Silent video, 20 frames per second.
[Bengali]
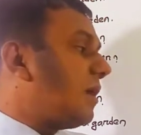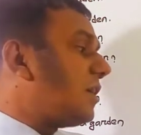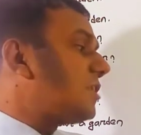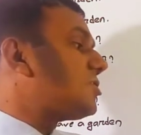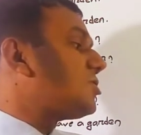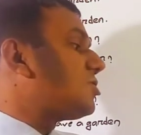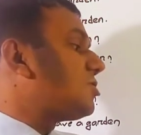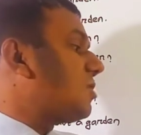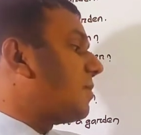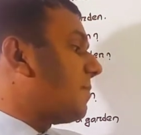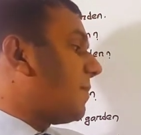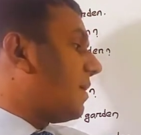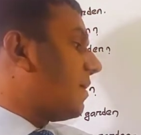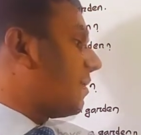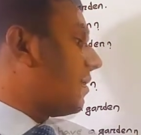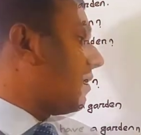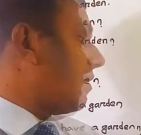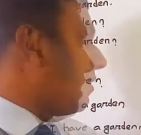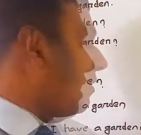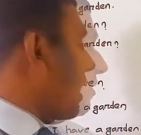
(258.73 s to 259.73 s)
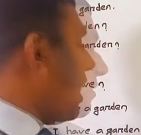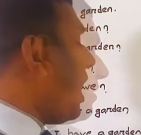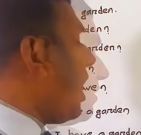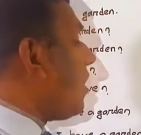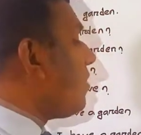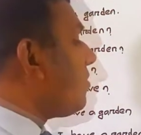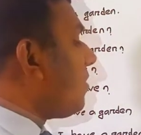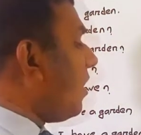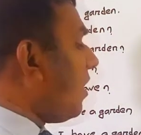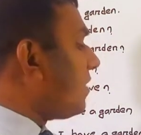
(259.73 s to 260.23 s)
আসতে পারে
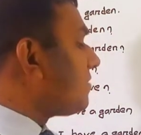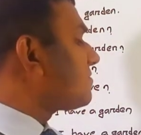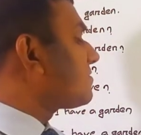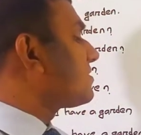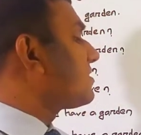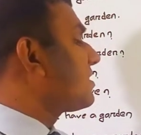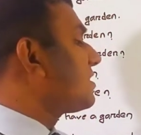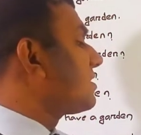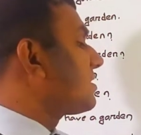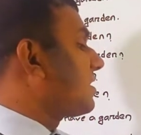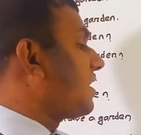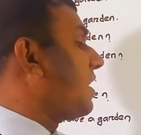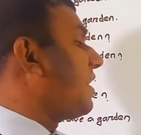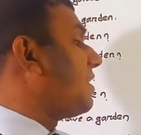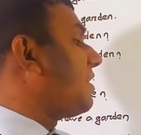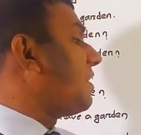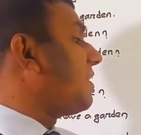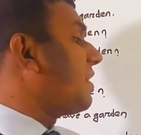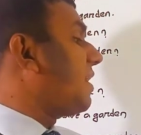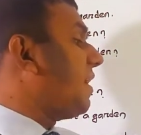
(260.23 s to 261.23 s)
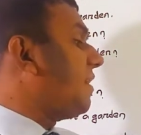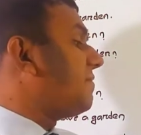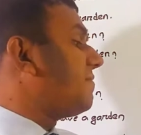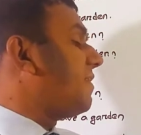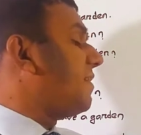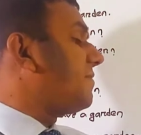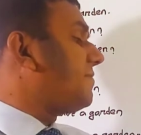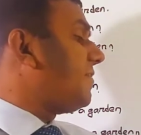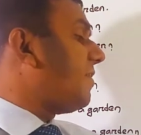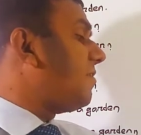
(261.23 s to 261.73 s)
হাউ অফটেন ক্যান আই হ্যাভ
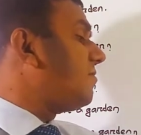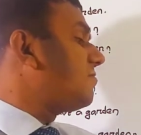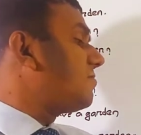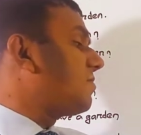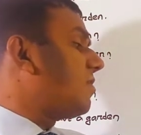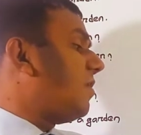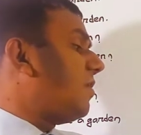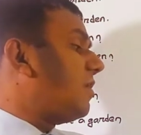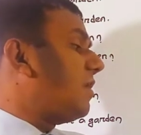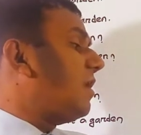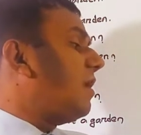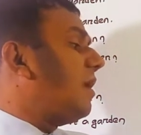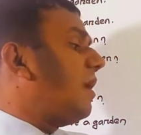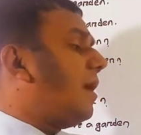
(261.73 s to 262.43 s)
অ্যা ফোন কল